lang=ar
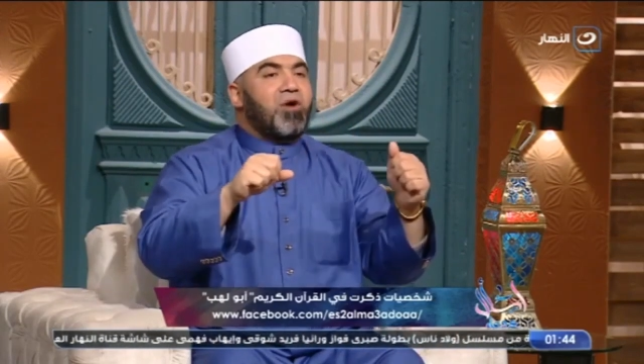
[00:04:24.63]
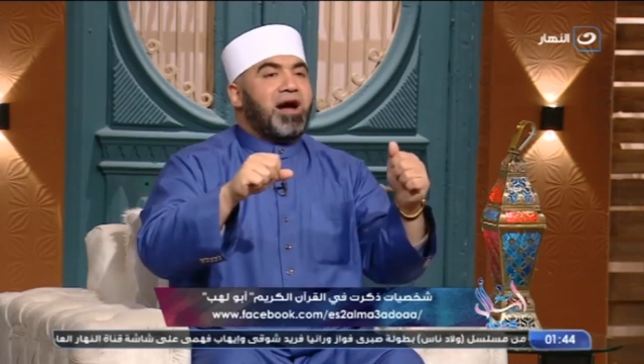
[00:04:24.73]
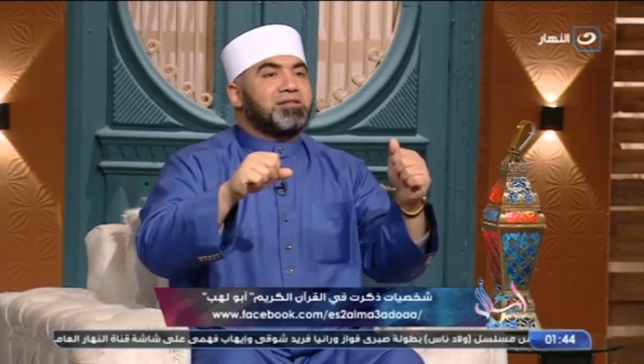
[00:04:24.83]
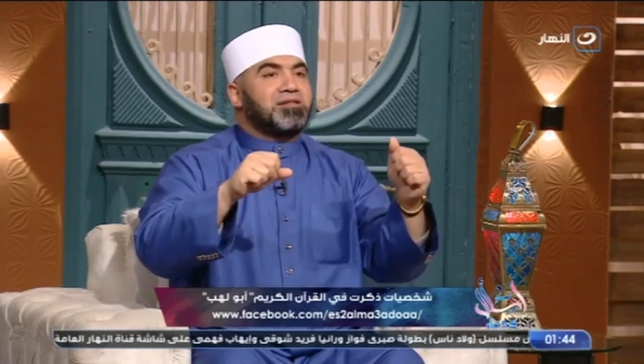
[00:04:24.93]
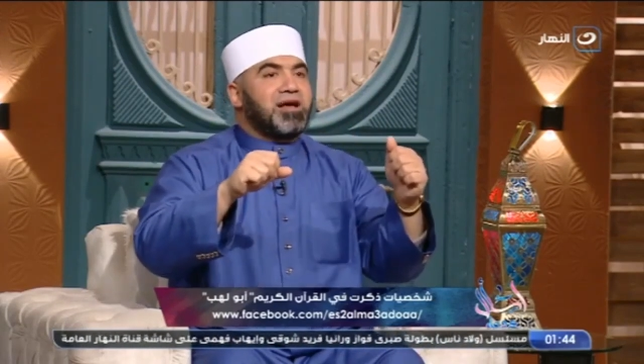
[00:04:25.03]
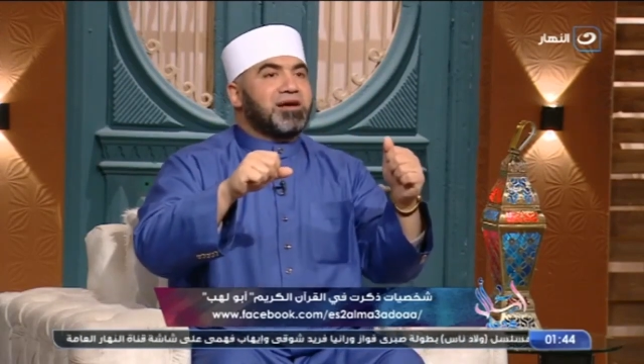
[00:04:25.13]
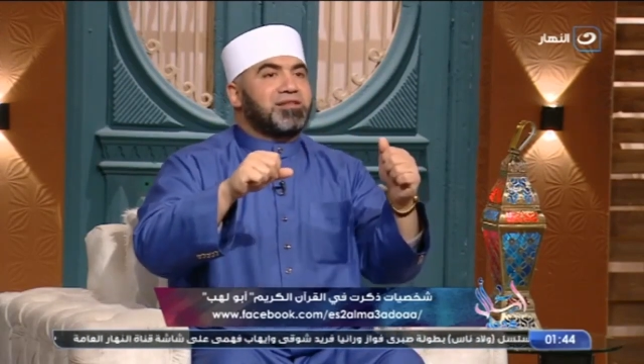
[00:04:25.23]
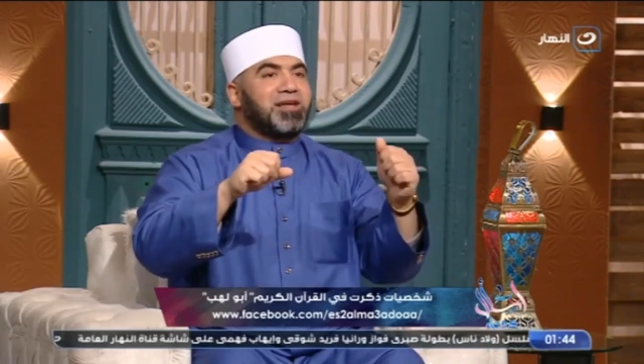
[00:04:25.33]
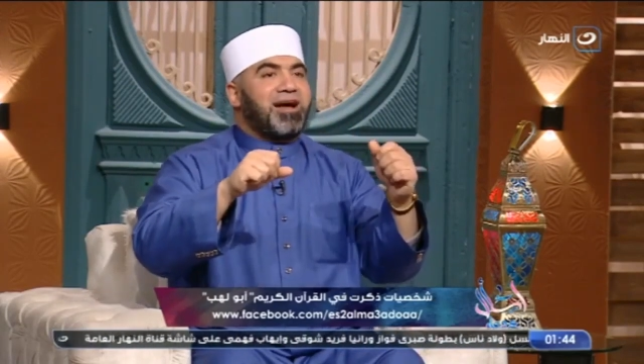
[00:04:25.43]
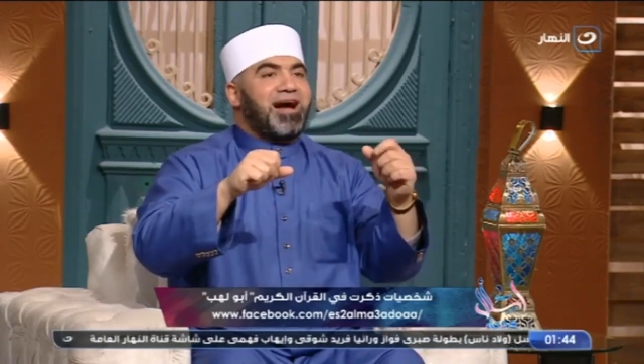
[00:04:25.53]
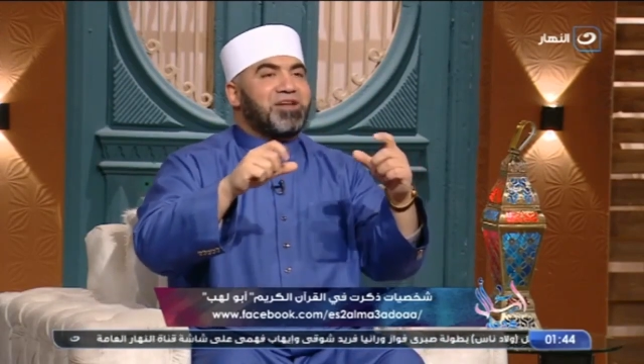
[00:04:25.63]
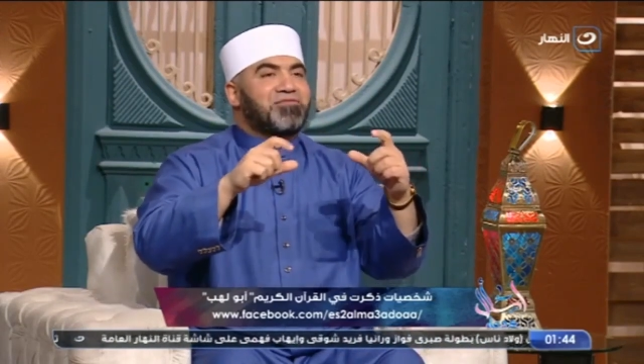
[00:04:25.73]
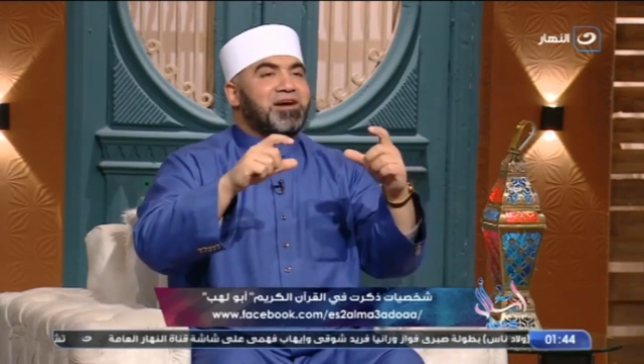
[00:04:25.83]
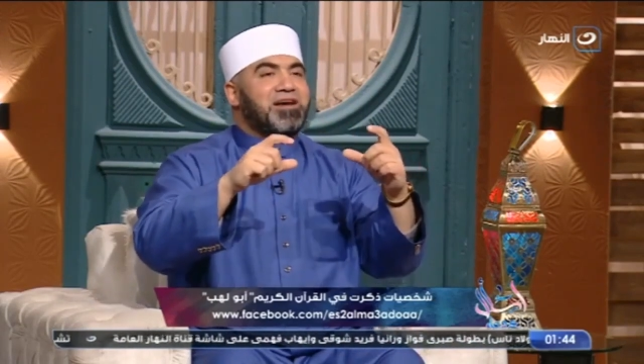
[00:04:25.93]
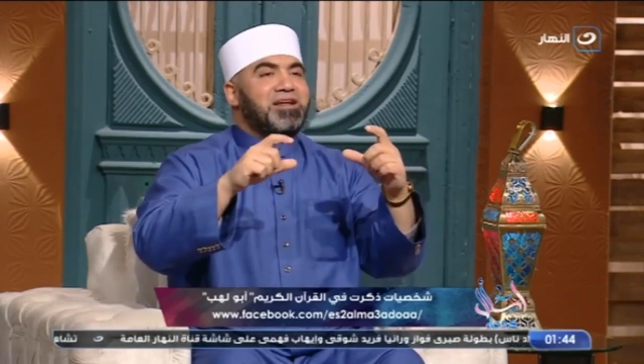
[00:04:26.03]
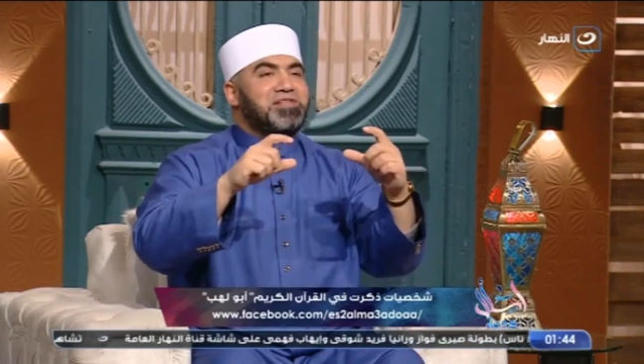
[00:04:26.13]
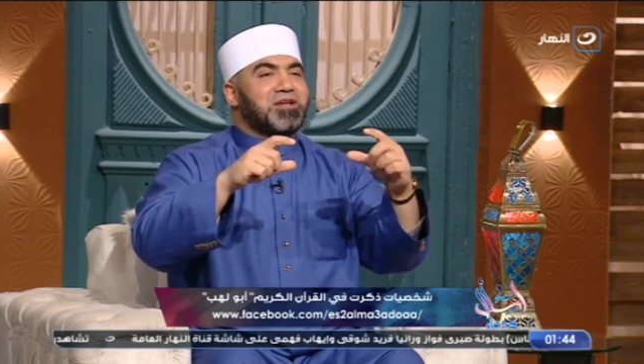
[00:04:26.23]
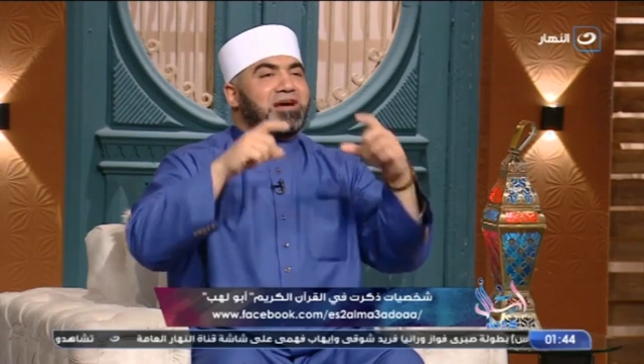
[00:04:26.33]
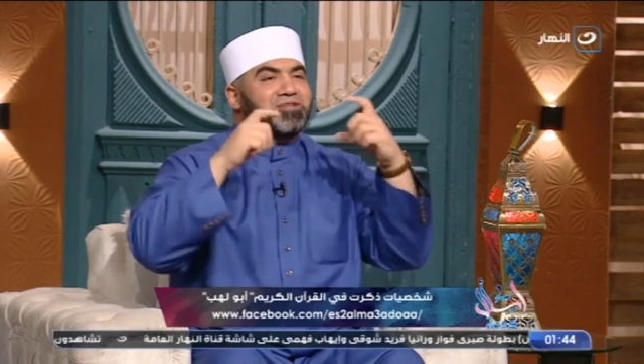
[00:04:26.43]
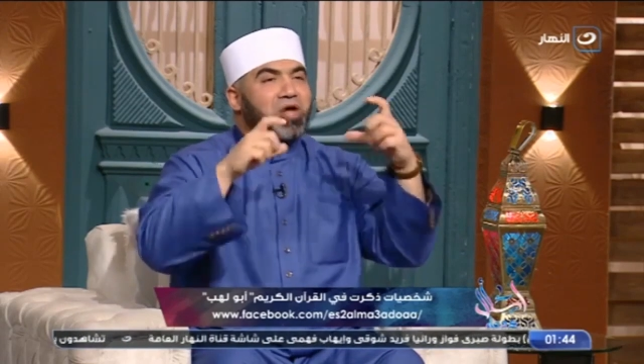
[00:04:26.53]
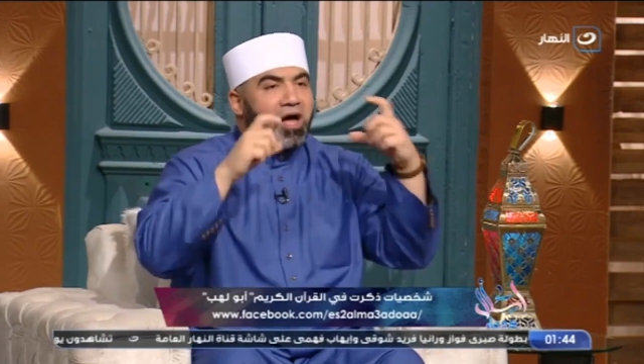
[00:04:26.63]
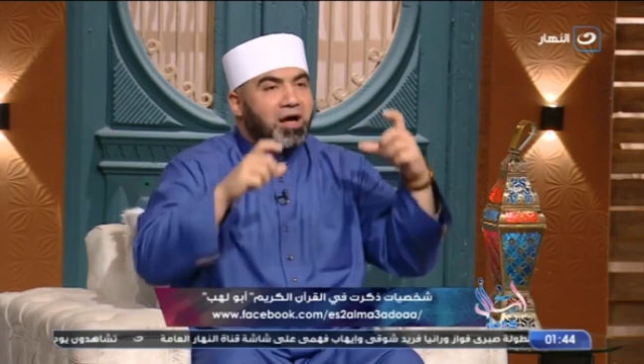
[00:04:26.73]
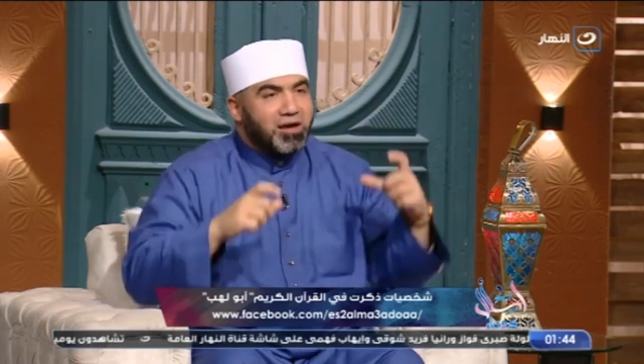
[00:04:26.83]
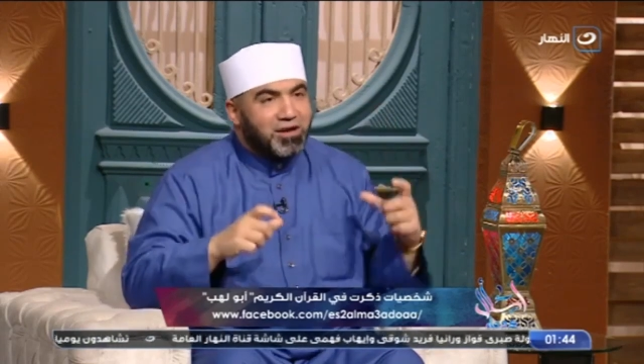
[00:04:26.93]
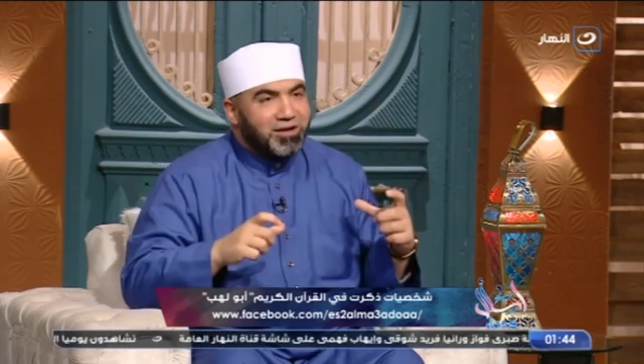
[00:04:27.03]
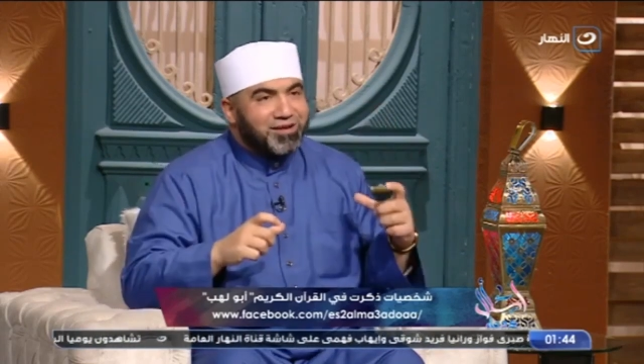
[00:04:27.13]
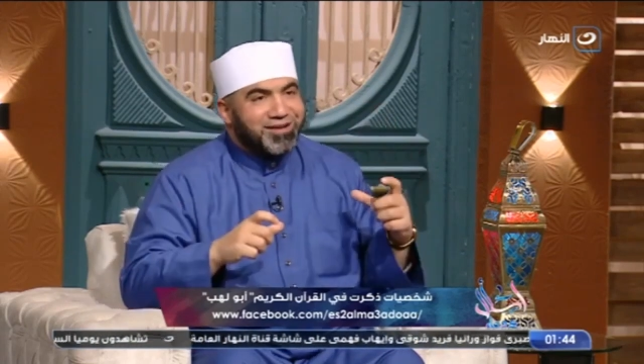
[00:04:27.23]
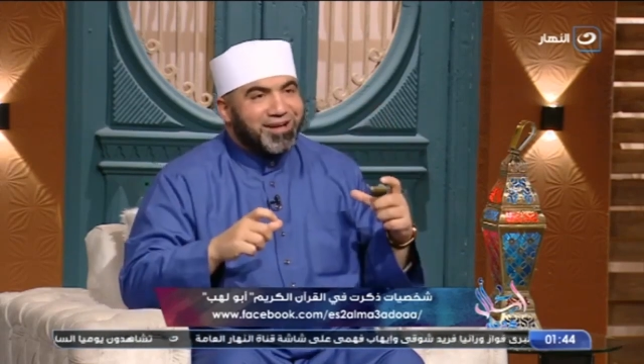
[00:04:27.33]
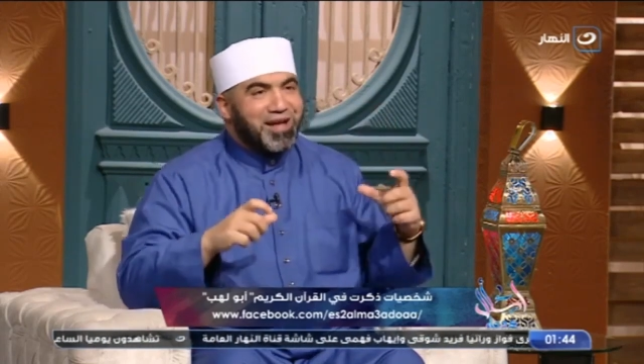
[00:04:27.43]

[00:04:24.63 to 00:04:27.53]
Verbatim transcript: وعندها كده عارفه العين الغليظه اه,